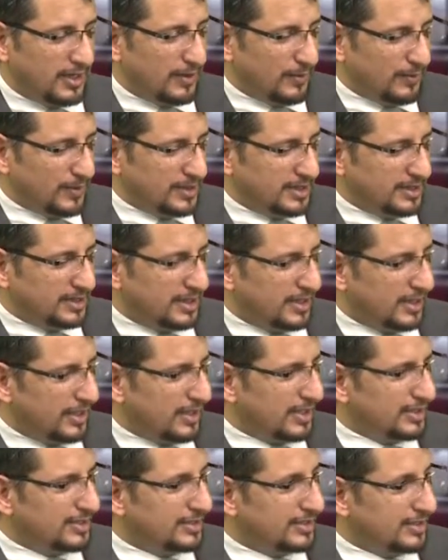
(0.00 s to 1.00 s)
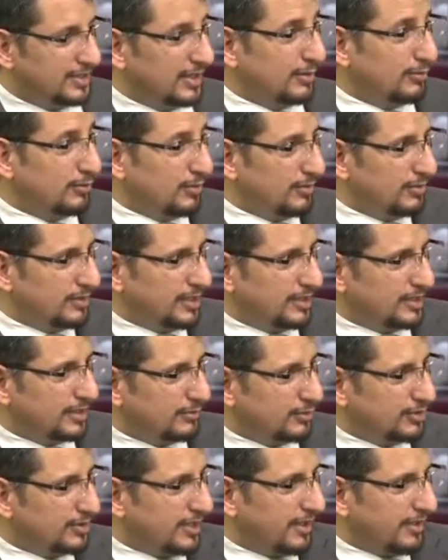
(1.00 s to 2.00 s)
وجدنا لنا جد يعني
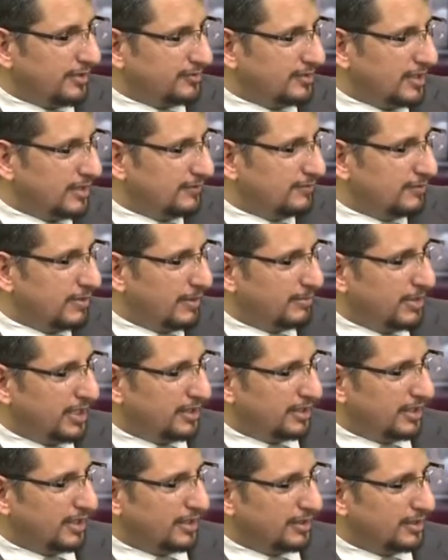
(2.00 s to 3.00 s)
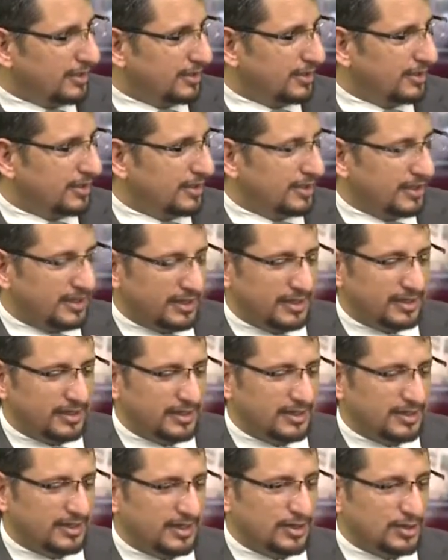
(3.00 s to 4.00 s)
متعرجات ما بين
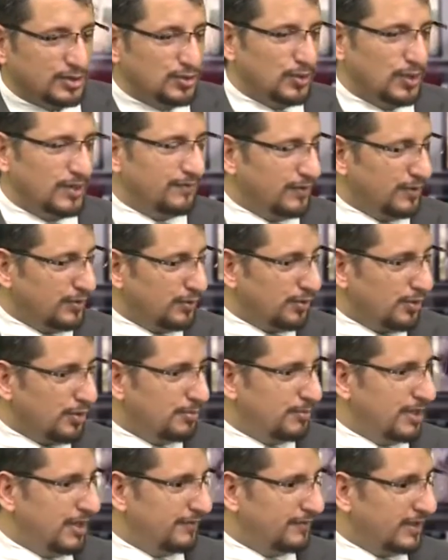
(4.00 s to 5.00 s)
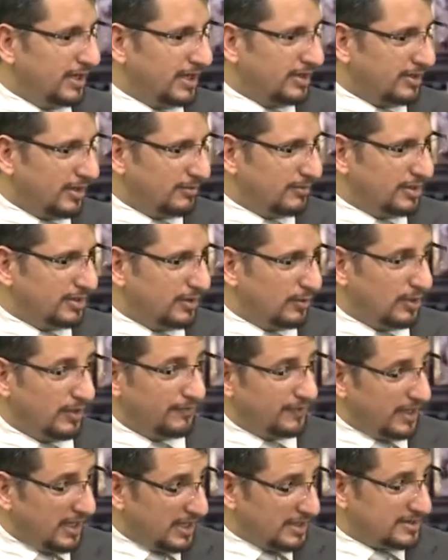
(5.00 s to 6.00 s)
الدول في اوروبا في اكثر من دوله
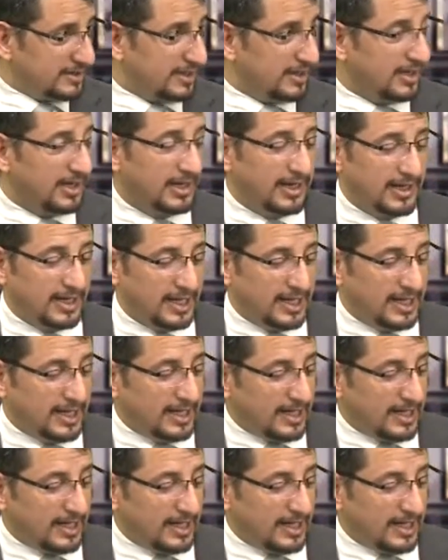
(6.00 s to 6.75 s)
في اسيا بالزبط.